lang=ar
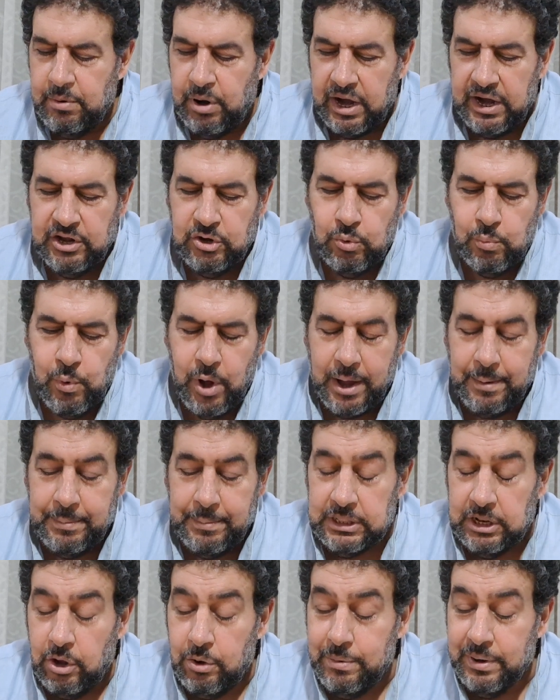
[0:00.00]
السلام عليكم
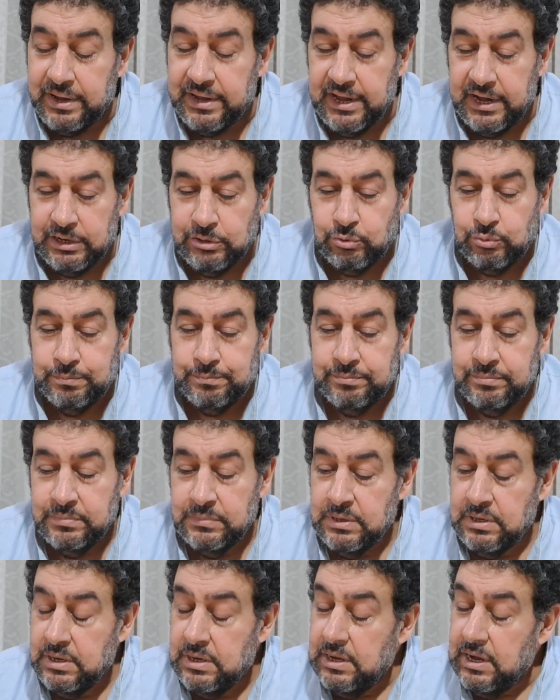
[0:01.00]
ورحمة الله وبركاته
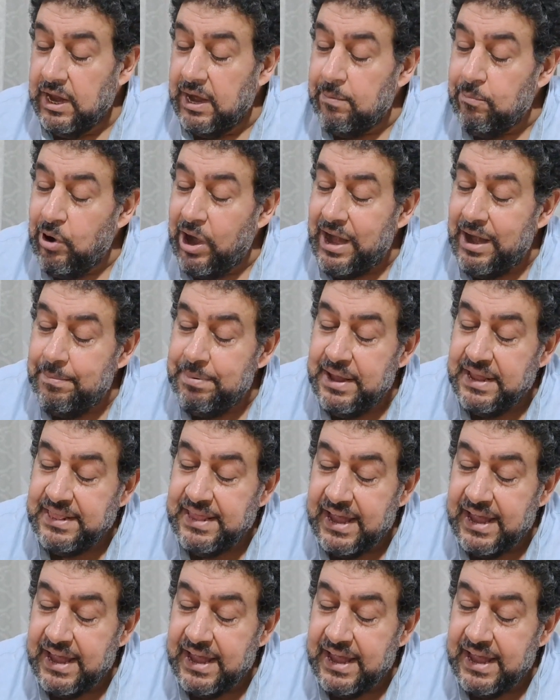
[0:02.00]
المهلبية